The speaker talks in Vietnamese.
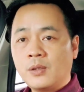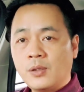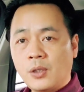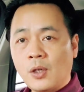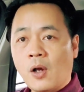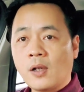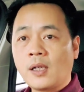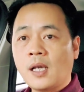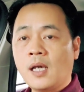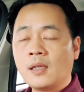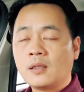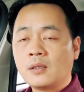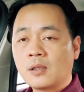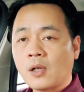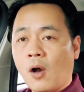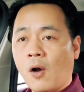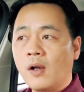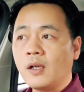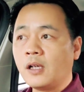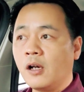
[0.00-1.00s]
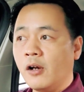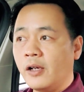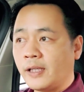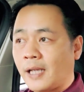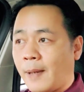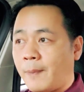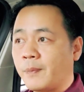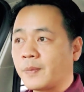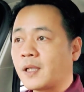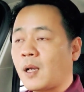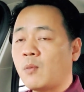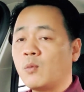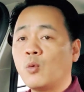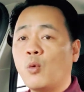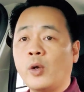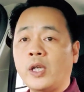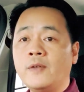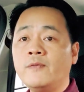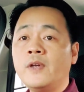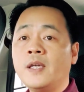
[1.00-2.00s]
Cho nên có người nằm trong
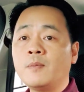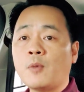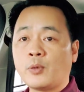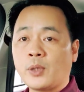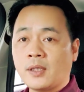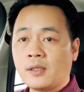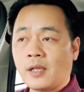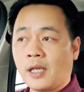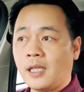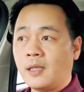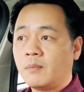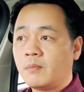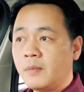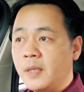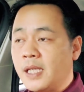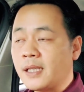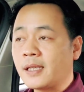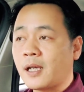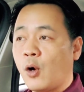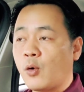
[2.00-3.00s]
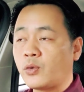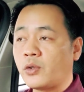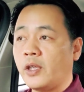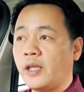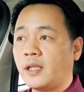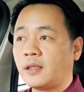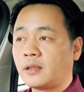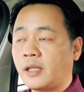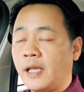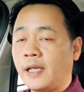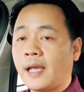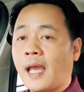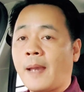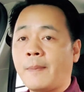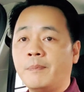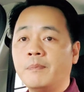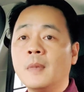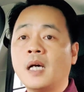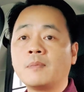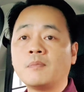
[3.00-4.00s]
ủy viên Bộ Chính trị biết câu chuyện Thiền
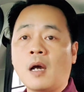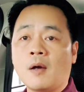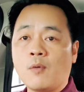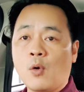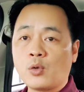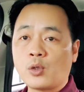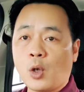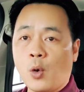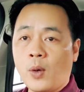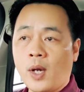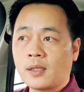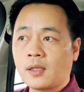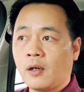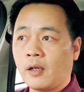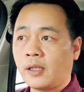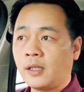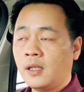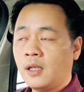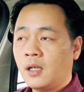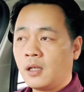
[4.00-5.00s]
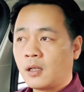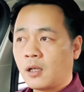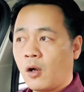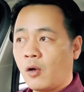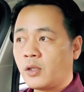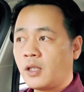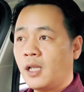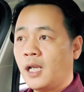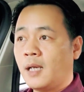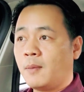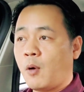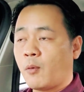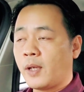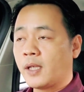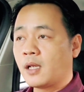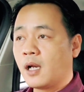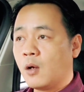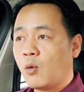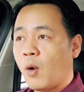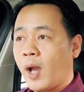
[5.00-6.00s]
Am Bên Bờ Vũ Trụ hết rồi, coi như là một cái
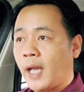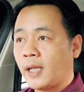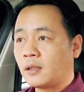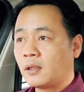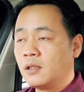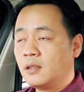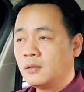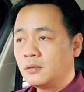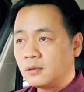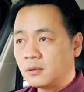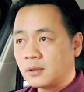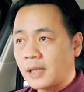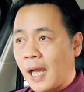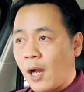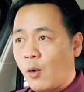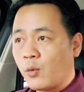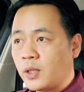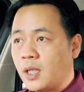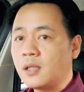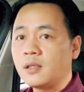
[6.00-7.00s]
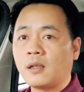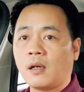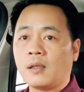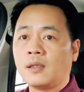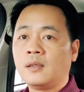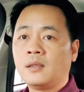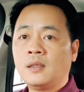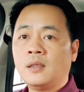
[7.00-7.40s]
cơ quan đứng cao nhất rồi,